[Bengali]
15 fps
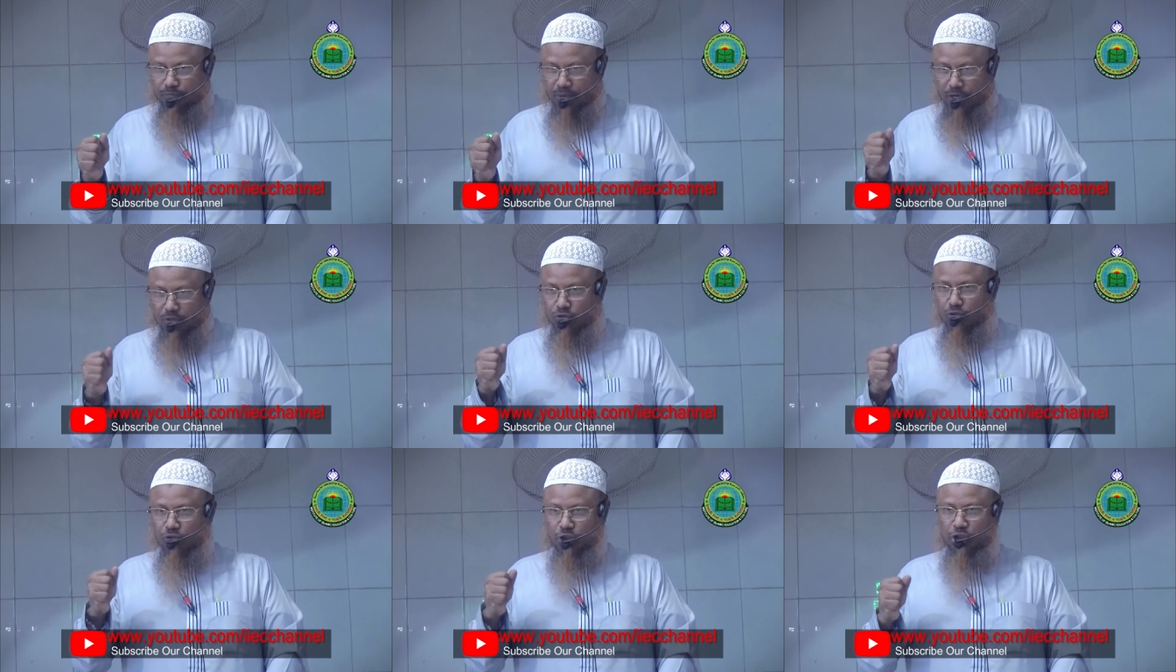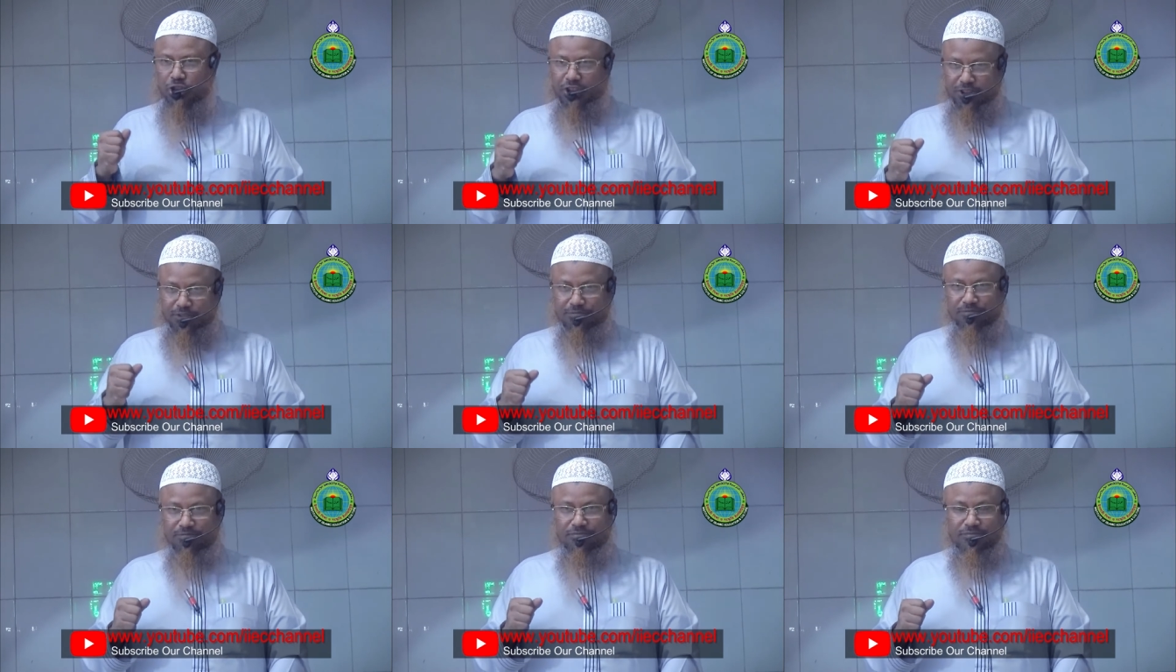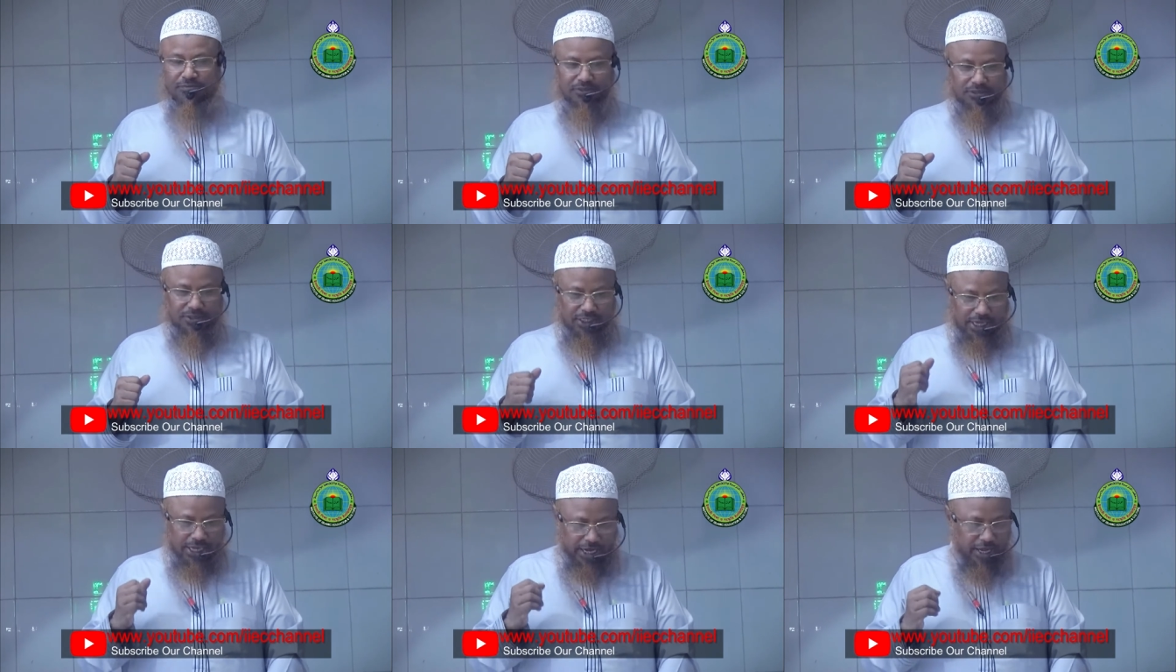পারদর্শী
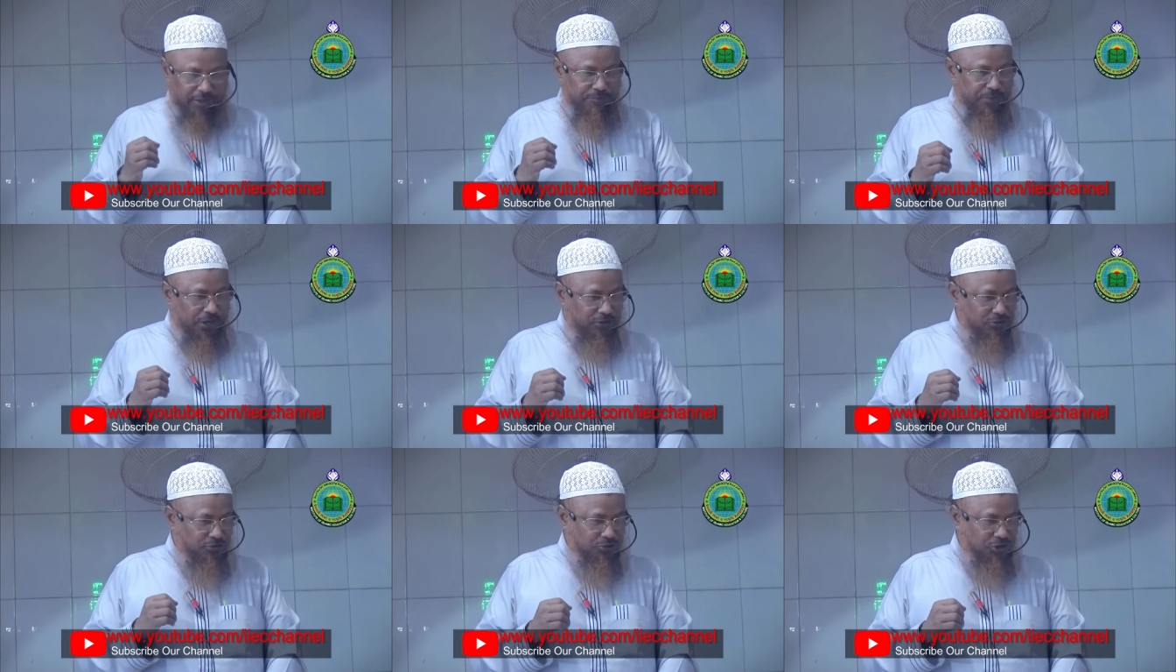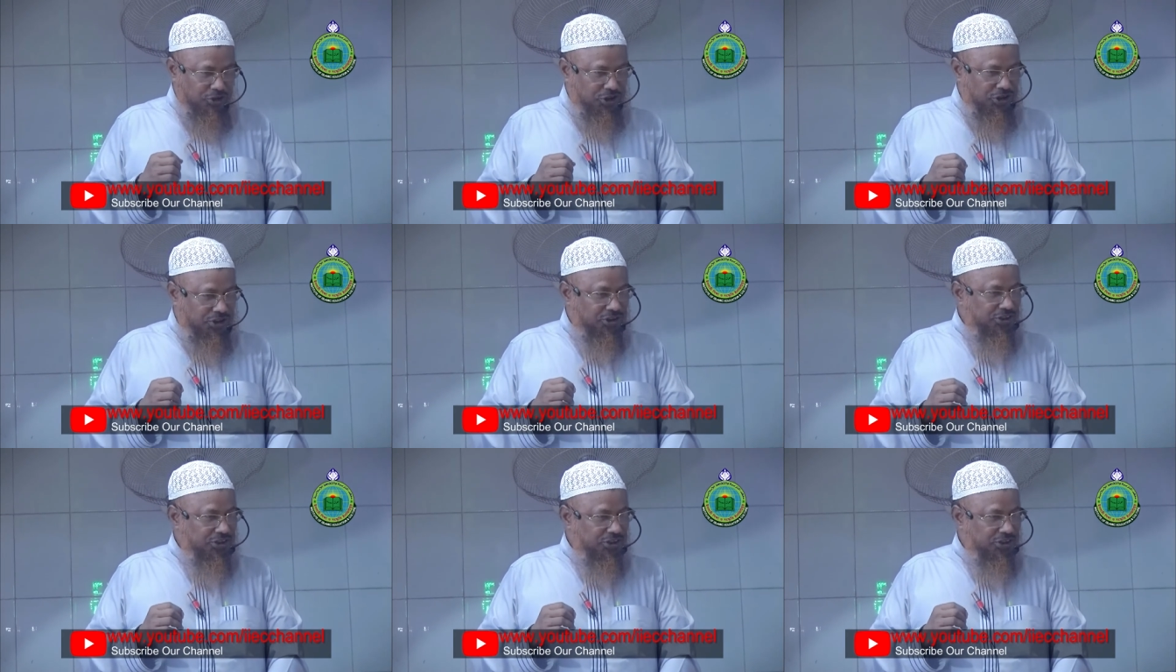খেলায় পারদর্শী